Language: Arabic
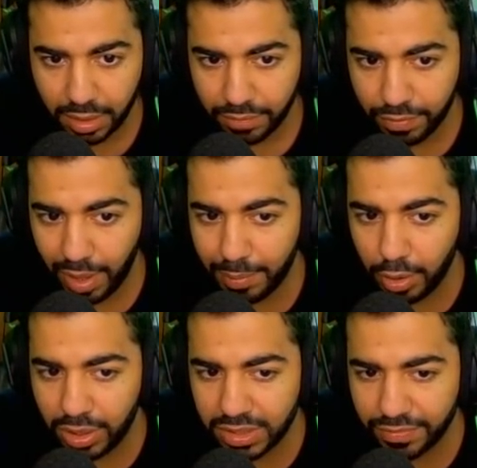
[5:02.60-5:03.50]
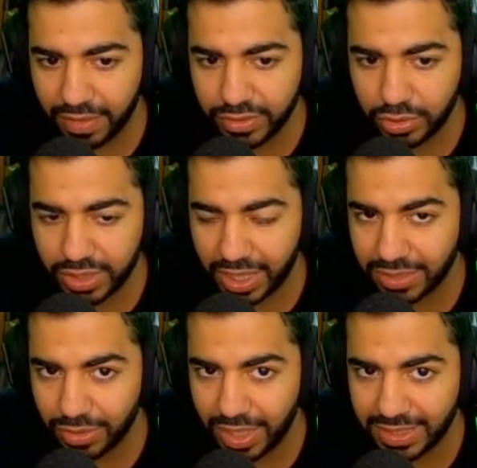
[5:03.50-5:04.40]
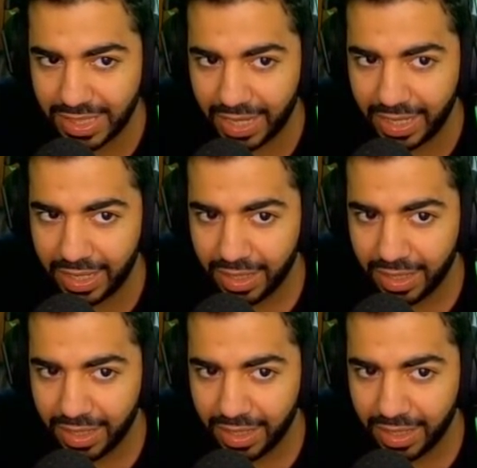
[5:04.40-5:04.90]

في واحد بيقول لي سرفايف زيرو سكند اور لس يعني